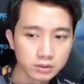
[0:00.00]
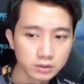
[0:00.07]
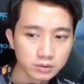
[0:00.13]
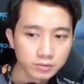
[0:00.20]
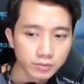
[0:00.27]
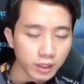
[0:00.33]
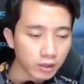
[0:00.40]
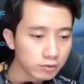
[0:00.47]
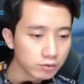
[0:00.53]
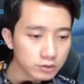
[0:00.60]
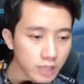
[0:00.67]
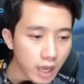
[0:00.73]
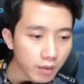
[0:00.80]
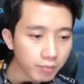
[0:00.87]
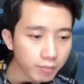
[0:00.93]
Pengen gue
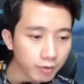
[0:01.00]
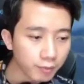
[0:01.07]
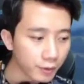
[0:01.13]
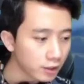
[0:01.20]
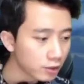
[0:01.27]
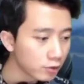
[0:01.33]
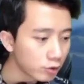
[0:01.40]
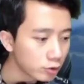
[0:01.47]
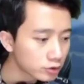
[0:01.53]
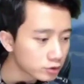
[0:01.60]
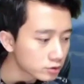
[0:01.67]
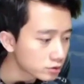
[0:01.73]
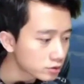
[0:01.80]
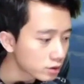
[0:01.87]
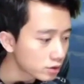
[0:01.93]
tampol, pengen gue
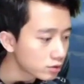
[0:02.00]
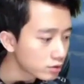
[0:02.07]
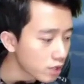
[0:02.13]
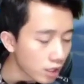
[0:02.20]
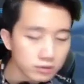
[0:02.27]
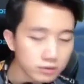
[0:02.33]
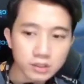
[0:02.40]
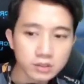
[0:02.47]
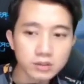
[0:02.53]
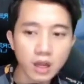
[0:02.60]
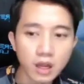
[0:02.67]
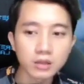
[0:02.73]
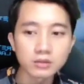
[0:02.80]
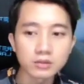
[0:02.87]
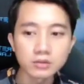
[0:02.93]
tendang-tendang
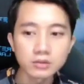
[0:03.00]
itu.